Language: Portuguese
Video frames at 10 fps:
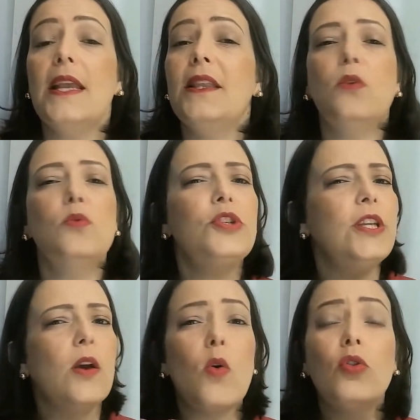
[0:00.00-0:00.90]
Então não
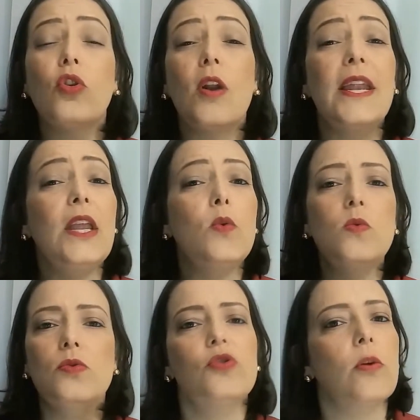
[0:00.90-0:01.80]
tinha controle
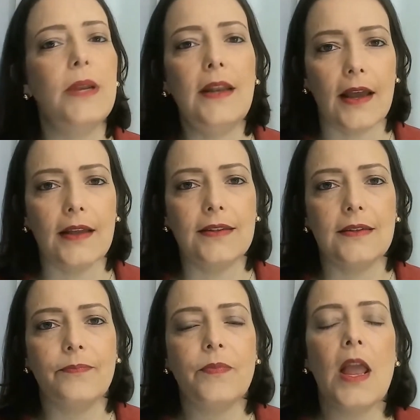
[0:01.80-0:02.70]
nenhum sobre nada.